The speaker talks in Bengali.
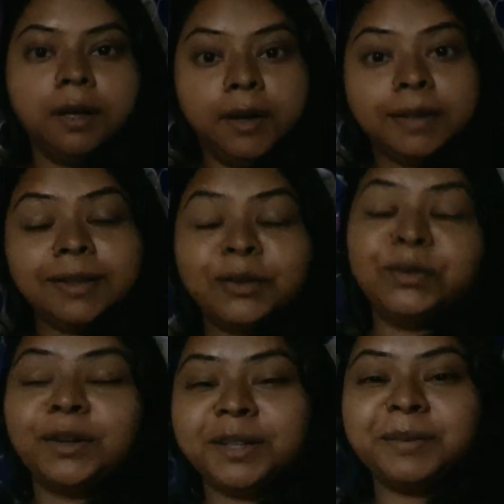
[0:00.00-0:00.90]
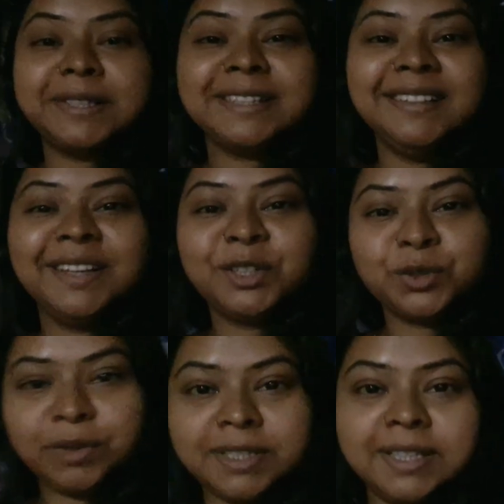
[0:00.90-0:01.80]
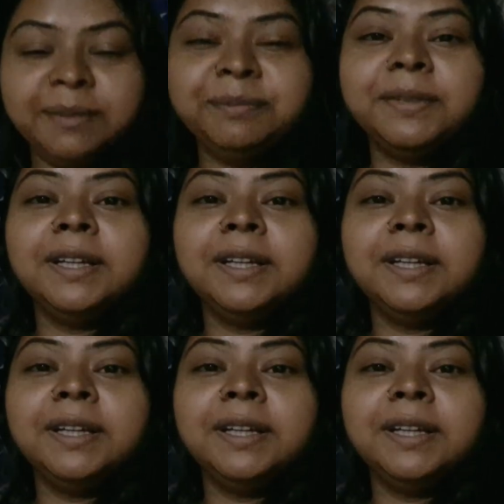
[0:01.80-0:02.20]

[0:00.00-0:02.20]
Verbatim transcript: রাত এখন নটা বাজে একটু শুয়েছিলাম